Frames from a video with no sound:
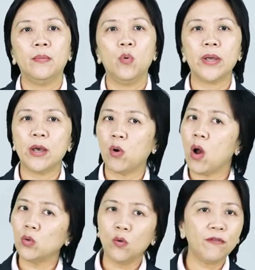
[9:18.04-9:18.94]
ผู้เกี่ยว
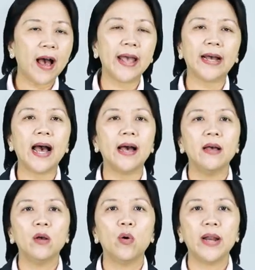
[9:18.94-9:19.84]
ข้องทุกฝ่ายค่ะ
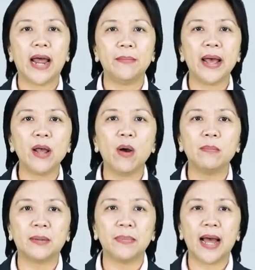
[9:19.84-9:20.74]
ควรหันมาให้ค
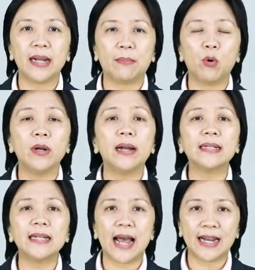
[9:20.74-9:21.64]
วามสำคัญกับคุณ
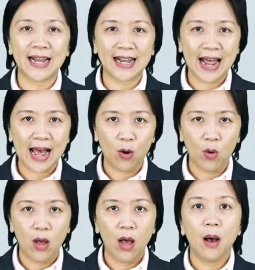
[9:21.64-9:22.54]
ลักษณะดังกล่าว
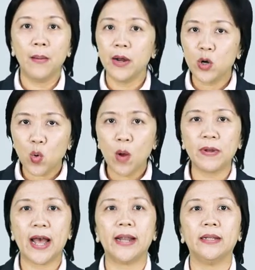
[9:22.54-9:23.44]
เพื่อร่วม
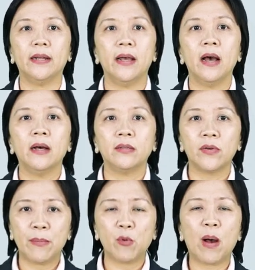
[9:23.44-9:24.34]
กัน
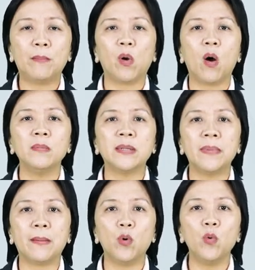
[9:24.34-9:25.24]
เตรียมความพร้อม
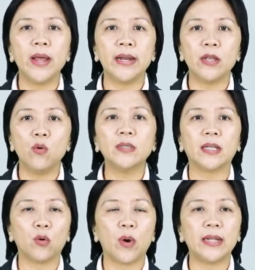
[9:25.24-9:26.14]
สำหรับผู้เรียนในยุคศ
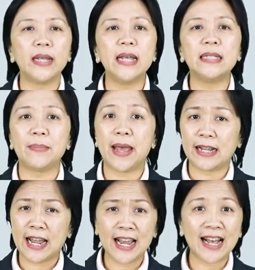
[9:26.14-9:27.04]
ตวรรษที่
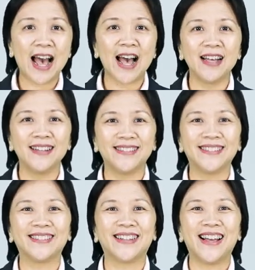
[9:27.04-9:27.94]
21 กันนะคะ
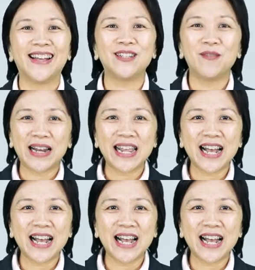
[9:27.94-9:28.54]
สวัสดี